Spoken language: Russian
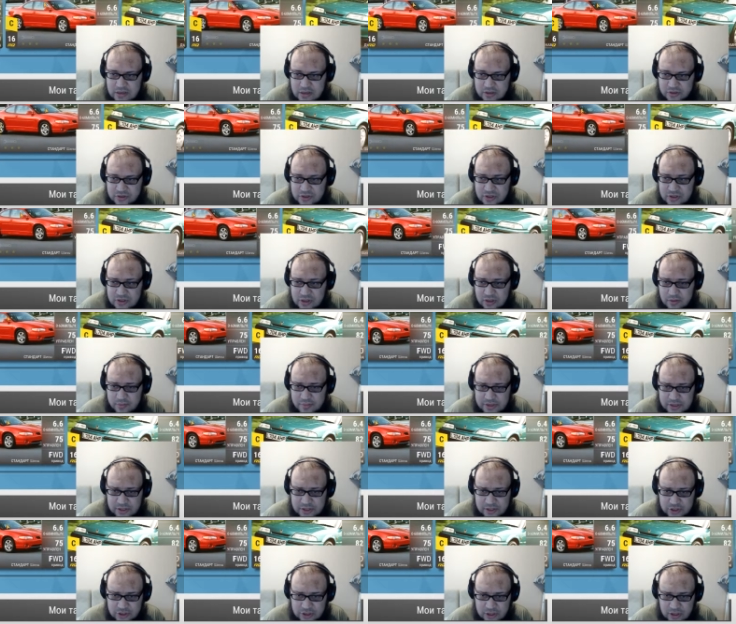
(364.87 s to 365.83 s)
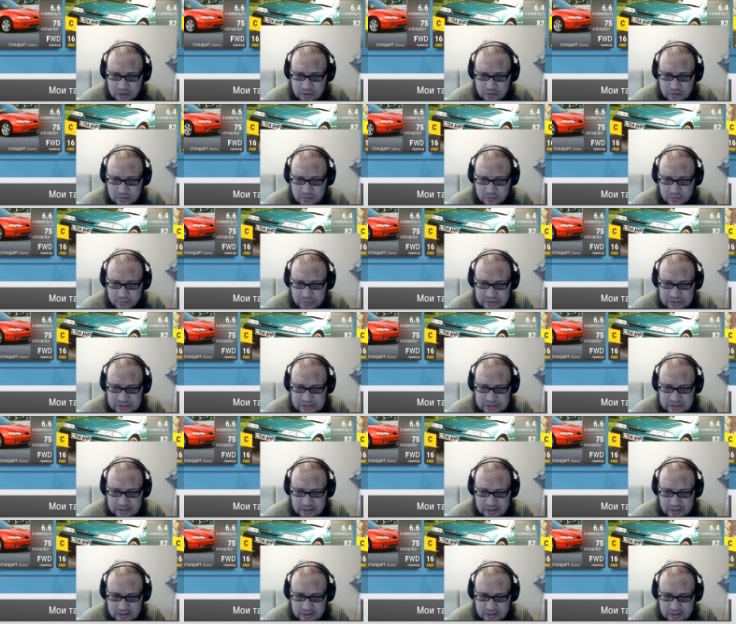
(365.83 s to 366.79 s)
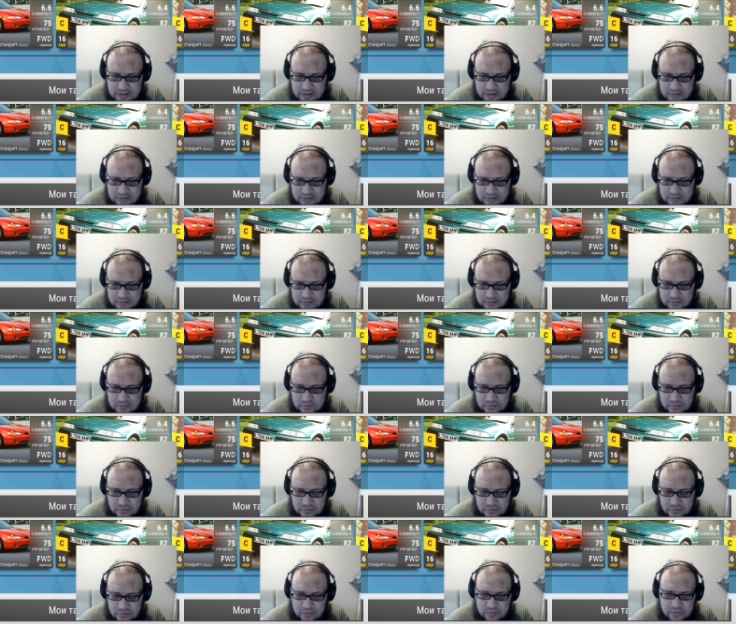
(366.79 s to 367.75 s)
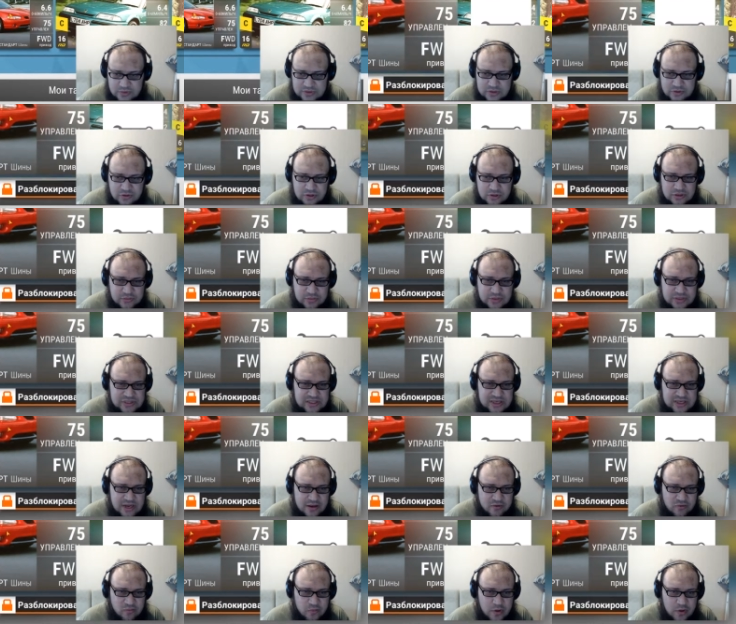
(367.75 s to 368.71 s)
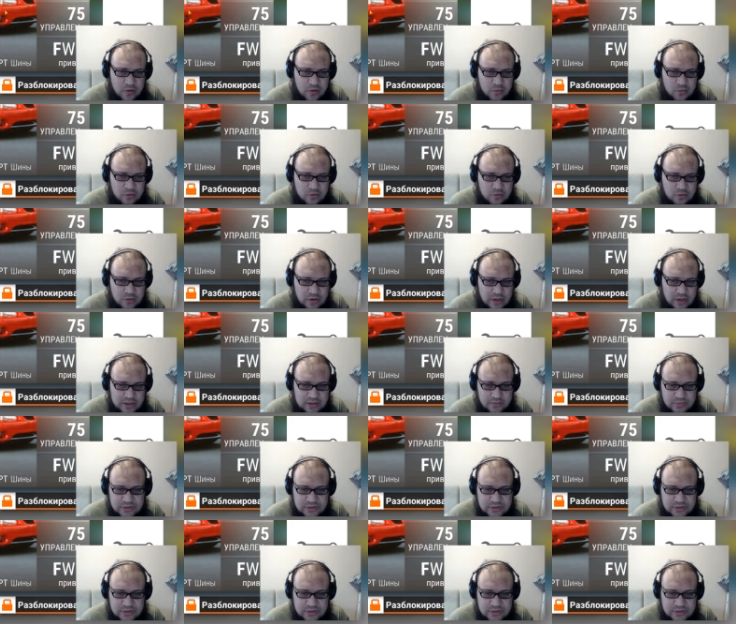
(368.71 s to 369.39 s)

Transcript: ни на что не обращал. Пантиак, ну, Пантиаков, э, по-моему, они